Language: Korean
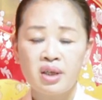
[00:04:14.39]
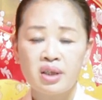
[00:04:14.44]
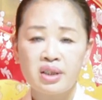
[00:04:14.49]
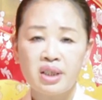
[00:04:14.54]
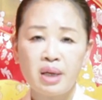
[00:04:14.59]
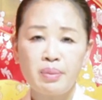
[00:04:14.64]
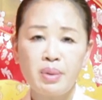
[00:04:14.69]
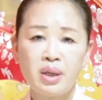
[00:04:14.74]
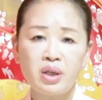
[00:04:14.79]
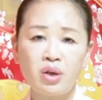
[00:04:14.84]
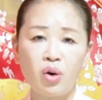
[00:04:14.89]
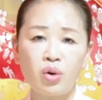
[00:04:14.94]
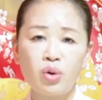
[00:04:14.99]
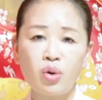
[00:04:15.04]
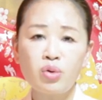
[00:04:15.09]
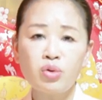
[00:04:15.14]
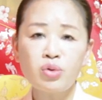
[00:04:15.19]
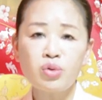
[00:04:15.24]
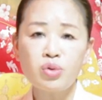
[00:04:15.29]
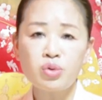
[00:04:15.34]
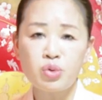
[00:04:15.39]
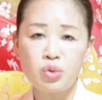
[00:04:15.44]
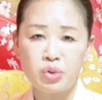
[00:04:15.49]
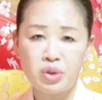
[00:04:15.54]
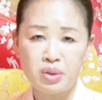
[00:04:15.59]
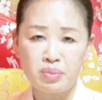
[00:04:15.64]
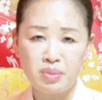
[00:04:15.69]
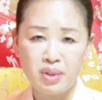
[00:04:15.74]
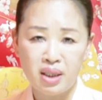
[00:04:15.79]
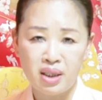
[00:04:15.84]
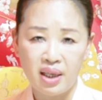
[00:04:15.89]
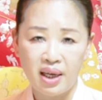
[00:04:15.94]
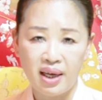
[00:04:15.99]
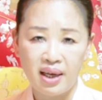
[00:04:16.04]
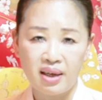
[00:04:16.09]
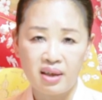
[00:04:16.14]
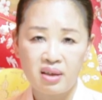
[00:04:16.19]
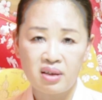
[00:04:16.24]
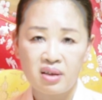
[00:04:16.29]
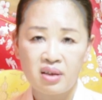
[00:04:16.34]
그 다음에 결혼운도
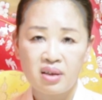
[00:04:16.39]
좋습니다.